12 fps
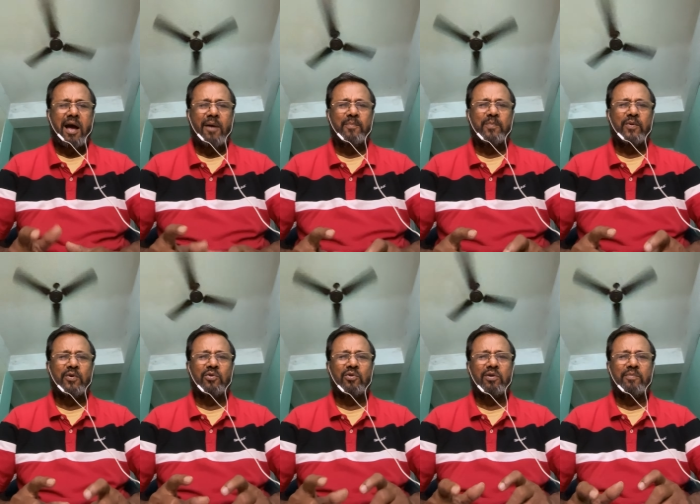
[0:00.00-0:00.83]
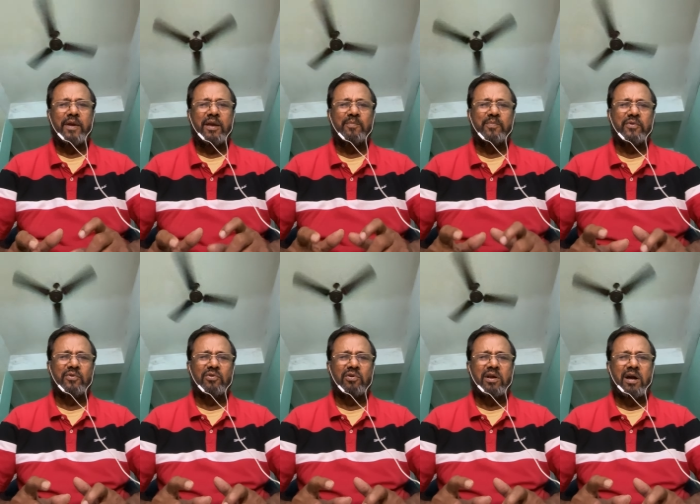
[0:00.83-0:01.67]
அப்பொருள்
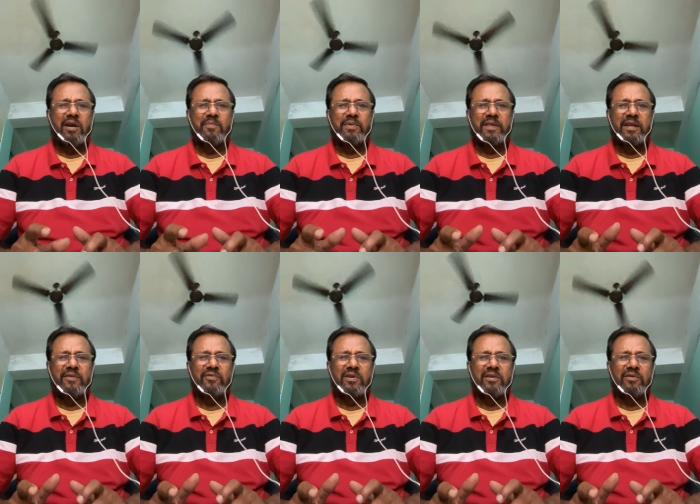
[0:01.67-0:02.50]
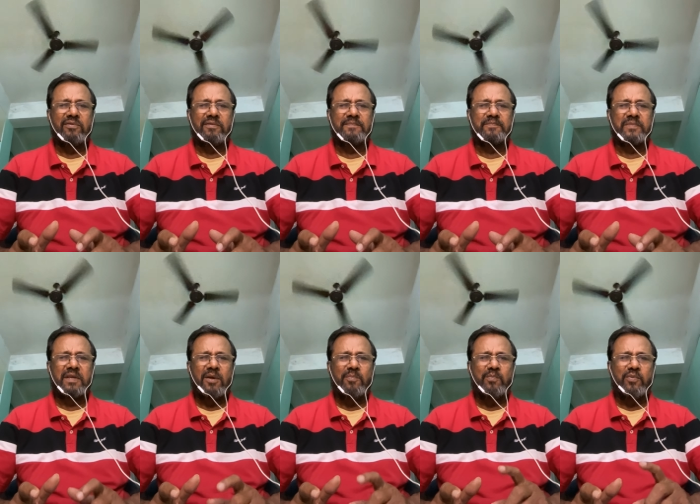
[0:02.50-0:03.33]
மெய்ப்பொருள் காண்பதறிவு இருக்கும்
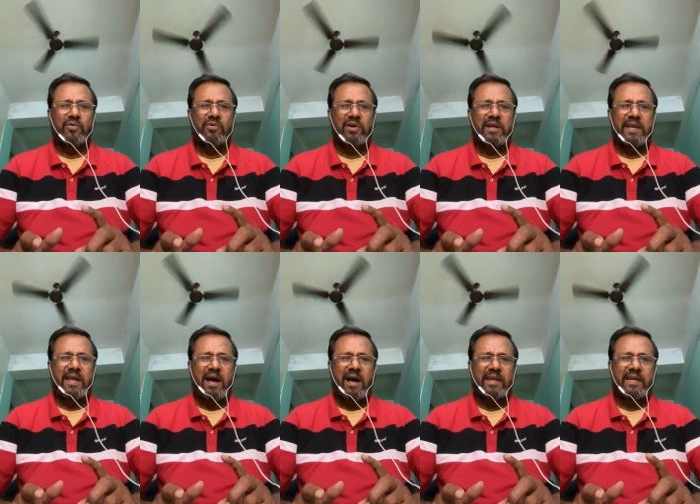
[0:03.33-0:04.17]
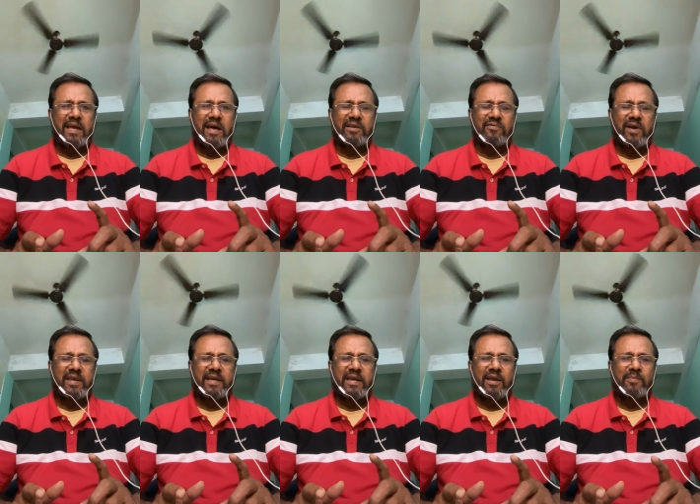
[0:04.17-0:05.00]
எப்பொருள் யார் யார்
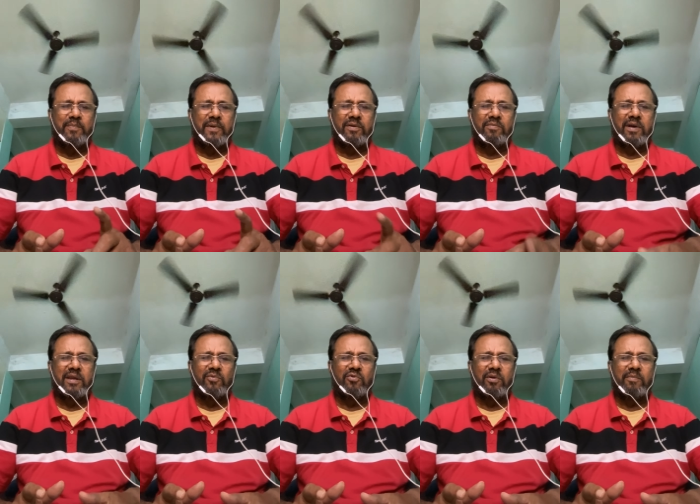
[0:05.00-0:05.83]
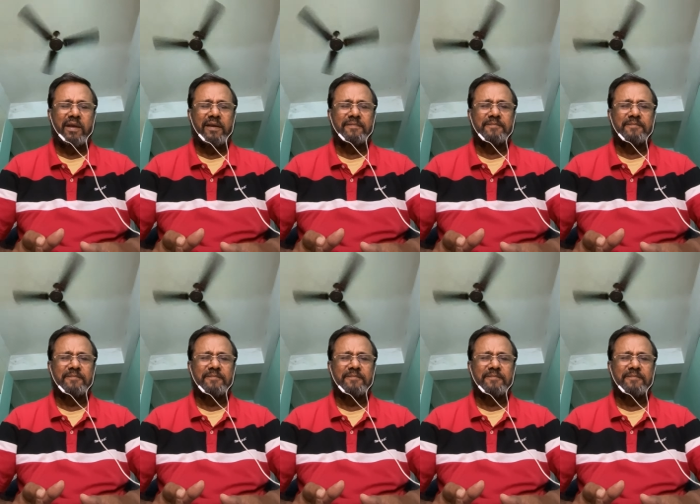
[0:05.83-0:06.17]
வாய் கேட்பினும் அறிவுடைமை